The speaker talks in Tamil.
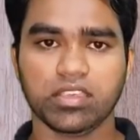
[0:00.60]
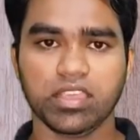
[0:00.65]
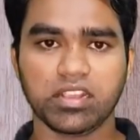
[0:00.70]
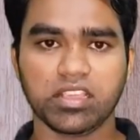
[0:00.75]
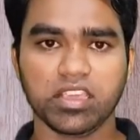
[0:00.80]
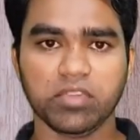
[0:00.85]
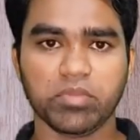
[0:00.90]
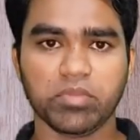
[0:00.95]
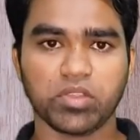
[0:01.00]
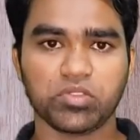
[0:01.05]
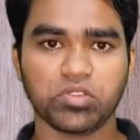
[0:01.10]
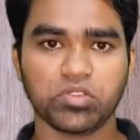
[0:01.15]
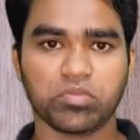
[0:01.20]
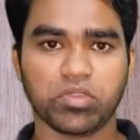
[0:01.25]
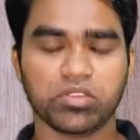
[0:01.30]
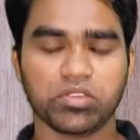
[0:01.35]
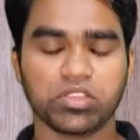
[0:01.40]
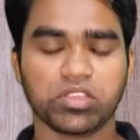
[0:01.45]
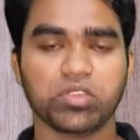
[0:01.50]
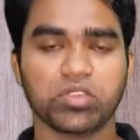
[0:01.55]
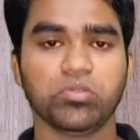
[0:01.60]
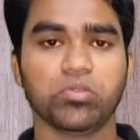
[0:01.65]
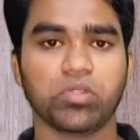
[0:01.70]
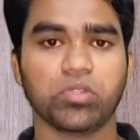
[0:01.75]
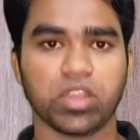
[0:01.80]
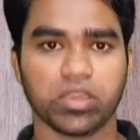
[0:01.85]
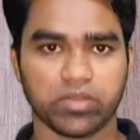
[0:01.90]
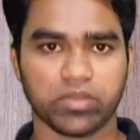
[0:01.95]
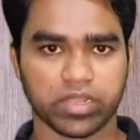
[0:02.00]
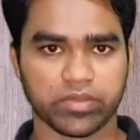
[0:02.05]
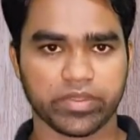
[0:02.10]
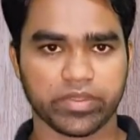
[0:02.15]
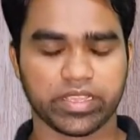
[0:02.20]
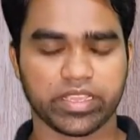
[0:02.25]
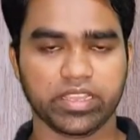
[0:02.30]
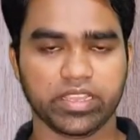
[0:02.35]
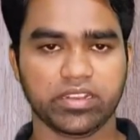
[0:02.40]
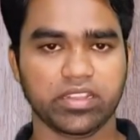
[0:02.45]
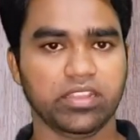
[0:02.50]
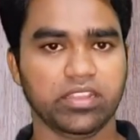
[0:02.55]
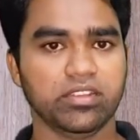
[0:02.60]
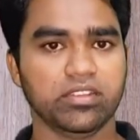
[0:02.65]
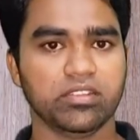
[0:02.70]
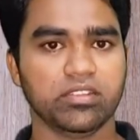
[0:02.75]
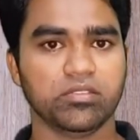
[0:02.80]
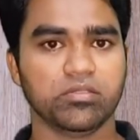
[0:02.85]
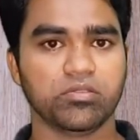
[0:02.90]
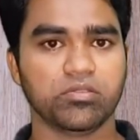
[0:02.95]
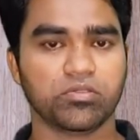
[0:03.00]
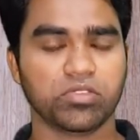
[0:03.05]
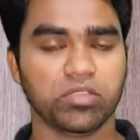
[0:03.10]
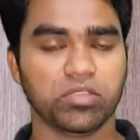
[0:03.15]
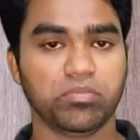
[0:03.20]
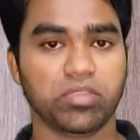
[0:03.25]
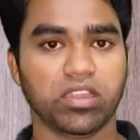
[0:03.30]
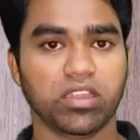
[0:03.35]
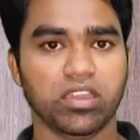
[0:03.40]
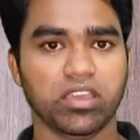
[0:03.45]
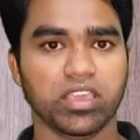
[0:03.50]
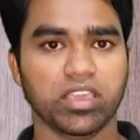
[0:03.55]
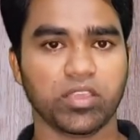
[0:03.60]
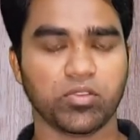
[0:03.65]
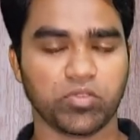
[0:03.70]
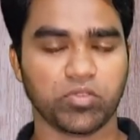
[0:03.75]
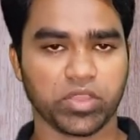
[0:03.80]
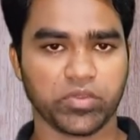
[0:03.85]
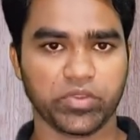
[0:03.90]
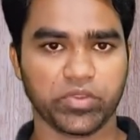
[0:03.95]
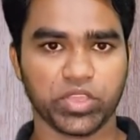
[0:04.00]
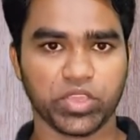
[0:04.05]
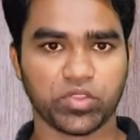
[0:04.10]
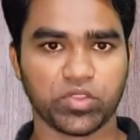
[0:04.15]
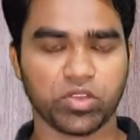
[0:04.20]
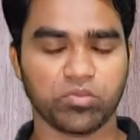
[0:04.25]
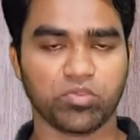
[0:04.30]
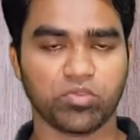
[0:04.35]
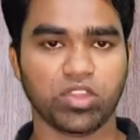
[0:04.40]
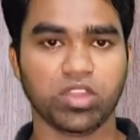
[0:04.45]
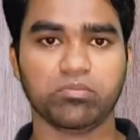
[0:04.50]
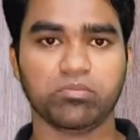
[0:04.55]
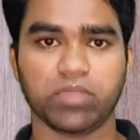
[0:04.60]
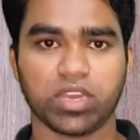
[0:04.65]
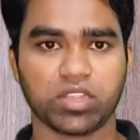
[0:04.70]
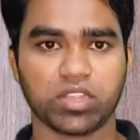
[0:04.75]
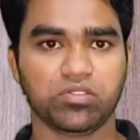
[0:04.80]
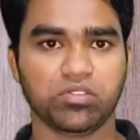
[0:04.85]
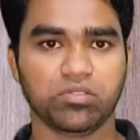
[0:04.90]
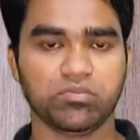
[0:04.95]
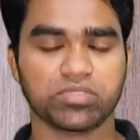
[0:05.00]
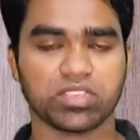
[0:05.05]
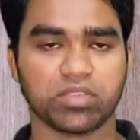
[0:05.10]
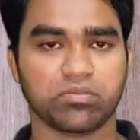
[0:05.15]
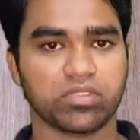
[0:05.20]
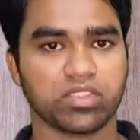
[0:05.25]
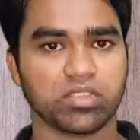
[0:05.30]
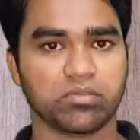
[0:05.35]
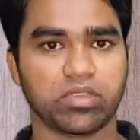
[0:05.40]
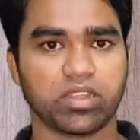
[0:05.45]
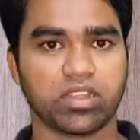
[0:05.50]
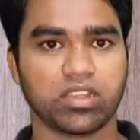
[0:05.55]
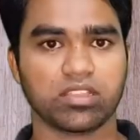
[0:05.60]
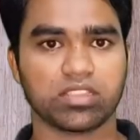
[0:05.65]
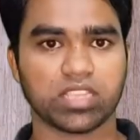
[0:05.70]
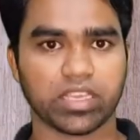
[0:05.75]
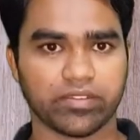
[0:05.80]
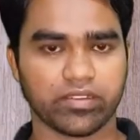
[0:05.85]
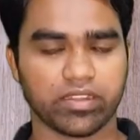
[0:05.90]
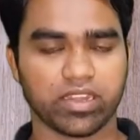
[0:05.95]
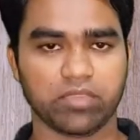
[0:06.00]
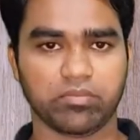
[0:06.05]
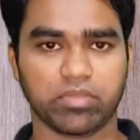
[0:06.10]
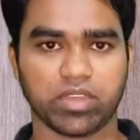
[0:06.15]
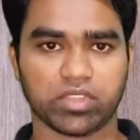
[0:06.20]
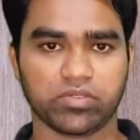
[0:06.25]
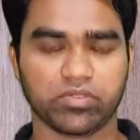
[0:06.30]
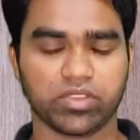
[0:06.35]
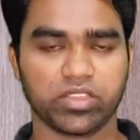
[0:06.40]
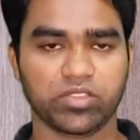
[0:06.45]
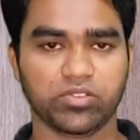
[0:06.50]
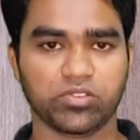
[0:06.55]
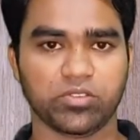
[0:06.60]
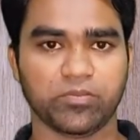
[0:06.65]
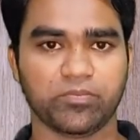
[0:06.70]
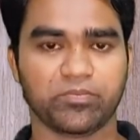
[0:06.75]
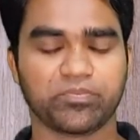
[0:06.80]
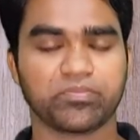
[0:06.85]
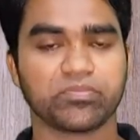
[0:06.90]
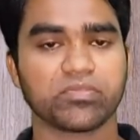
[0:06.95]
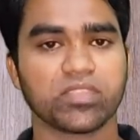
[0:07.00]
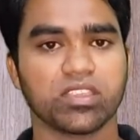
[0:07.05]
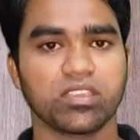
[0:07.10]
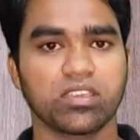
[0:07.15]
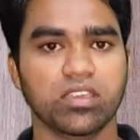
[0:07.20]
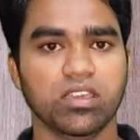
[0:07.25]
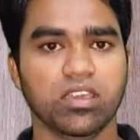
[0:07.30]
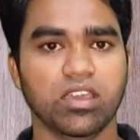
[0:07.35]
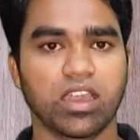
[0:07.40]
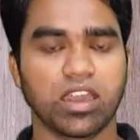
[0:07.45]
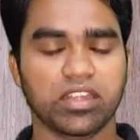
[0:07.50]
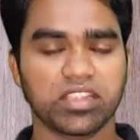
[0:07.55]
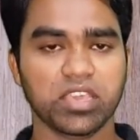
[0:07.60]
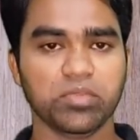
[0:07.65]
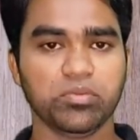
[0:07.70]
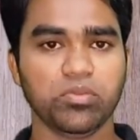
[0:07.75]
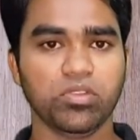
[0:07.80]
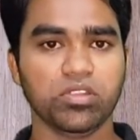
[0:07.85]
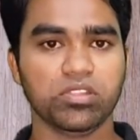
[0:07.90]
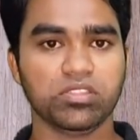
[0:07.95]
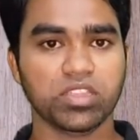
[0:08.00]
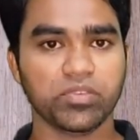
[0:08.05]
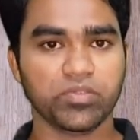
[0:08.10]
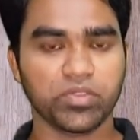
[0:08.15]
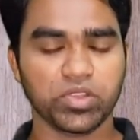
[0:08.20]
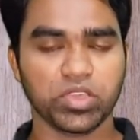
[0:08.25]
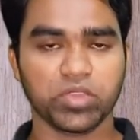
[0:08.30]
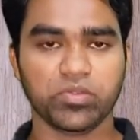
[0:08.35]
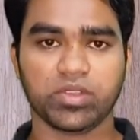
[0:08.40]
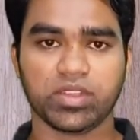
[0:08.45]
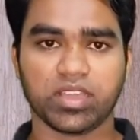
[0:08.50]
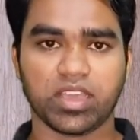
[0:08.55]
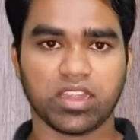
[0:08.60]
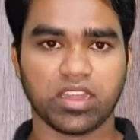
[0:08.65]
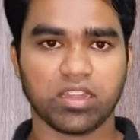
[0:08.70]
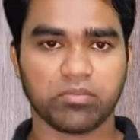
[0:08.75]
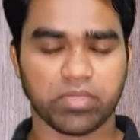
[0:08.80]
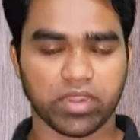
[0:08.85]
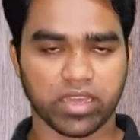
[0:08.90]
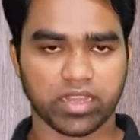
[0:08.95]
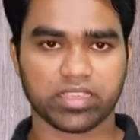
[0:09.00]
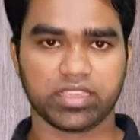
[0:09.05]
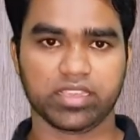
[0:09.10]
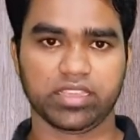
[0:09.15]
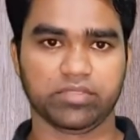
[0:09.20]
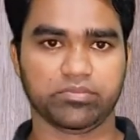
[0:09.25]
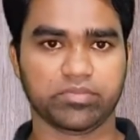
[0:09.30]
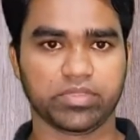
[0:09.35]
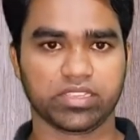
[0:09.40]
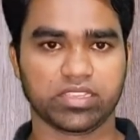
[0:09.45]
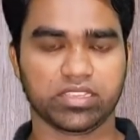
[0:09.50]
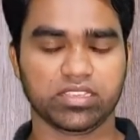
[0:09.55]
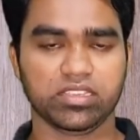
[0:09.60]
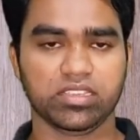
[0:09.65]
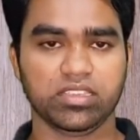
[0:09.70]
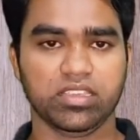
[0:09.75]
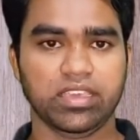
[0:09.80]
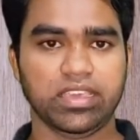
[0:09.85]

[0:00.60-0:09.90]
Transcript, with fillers: இயற்கை மருத்துவ பகுதிக்கு உங்களை வரவேற்கின்றேன் குறிப்பாக எங்களுடைய வீடியோக்கள் மூலம் மருத்துவம் சம்பந்தமான தகவல்களை பார்த்து வருகின்றோம் அதேபோல் இந்த வீடியோவில் நாங்கள் பார்க்க இருப்பது